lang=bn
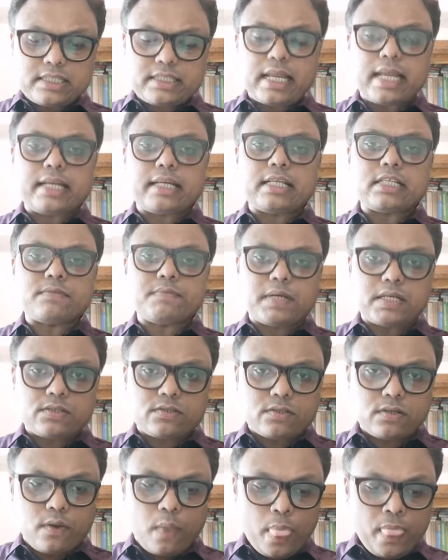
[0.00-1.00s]
স্টেটলেস
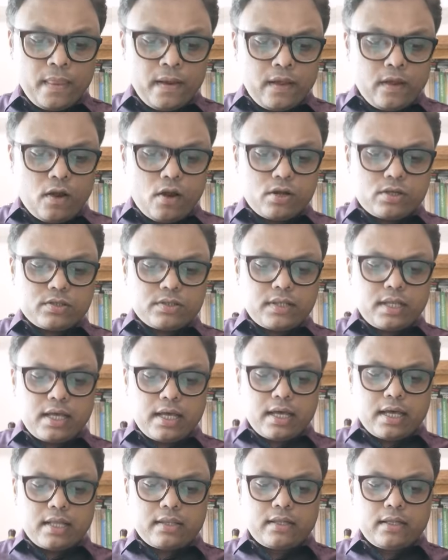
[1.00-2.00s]
পার্সন
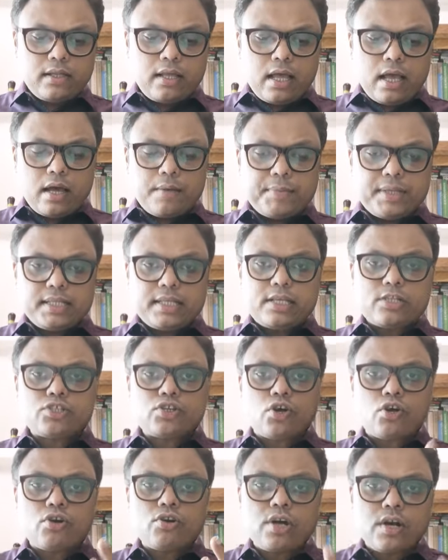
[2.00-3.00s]
অর্থাৎ আমাদের
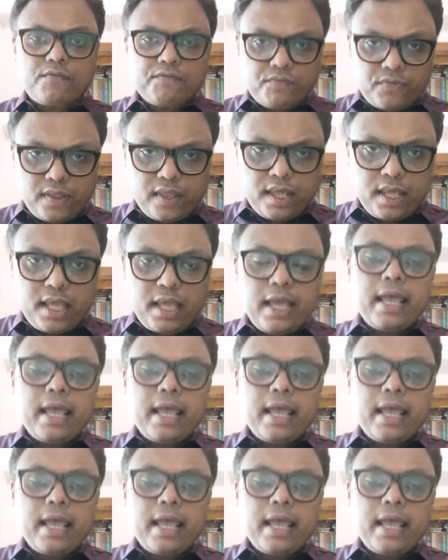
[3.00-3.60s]
শরণার্থী